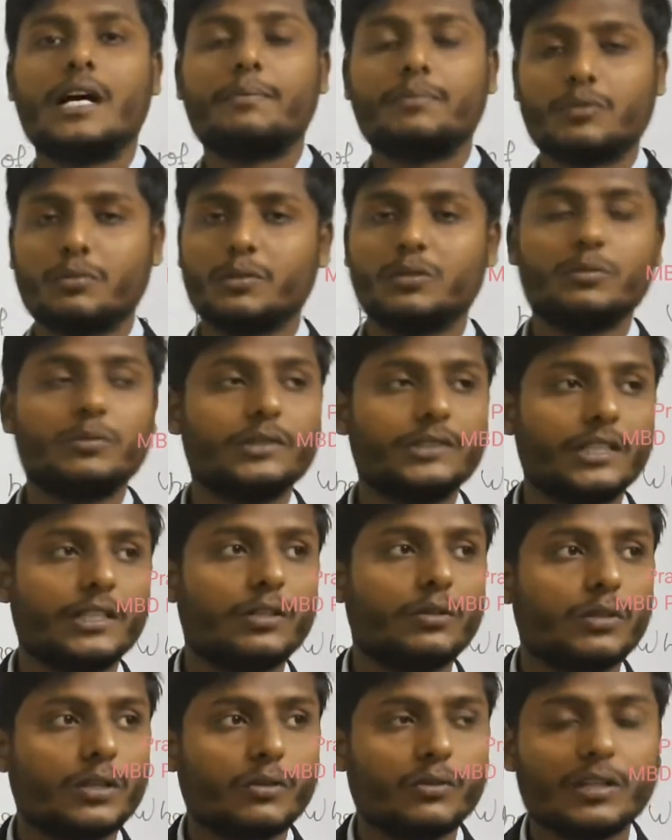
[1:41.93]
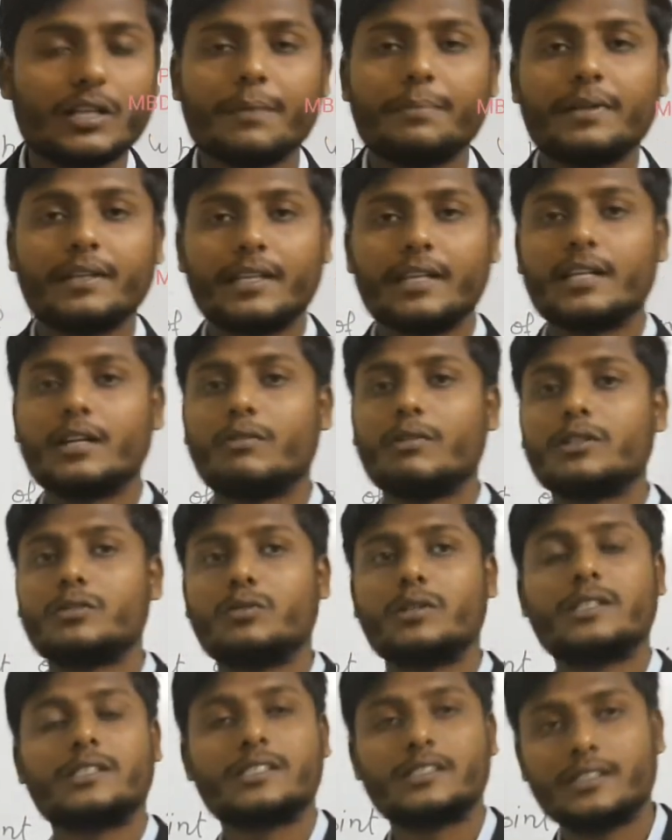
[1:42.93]
आप सुबह सुबह जल्दी उठेंगे आपने देखा होगा
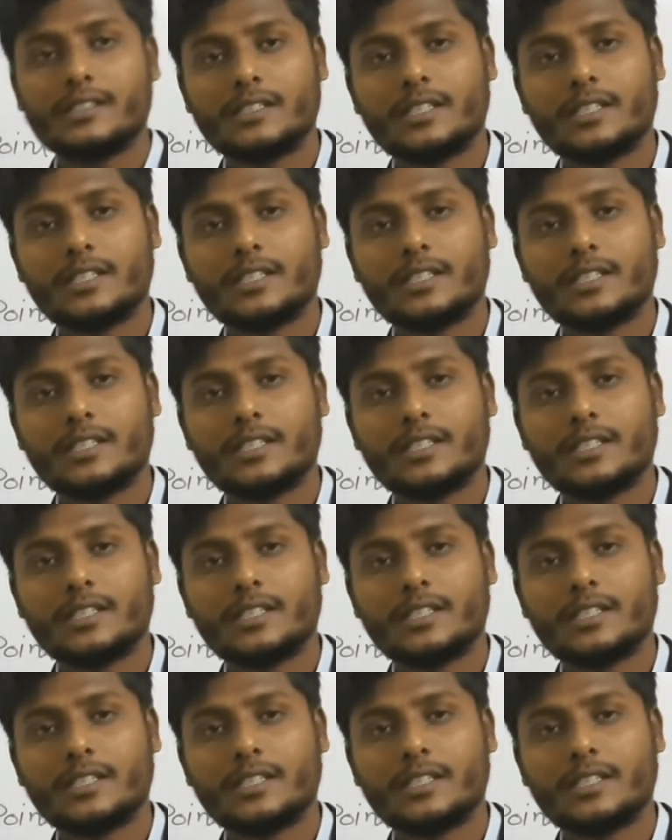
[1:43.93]
सूरज किस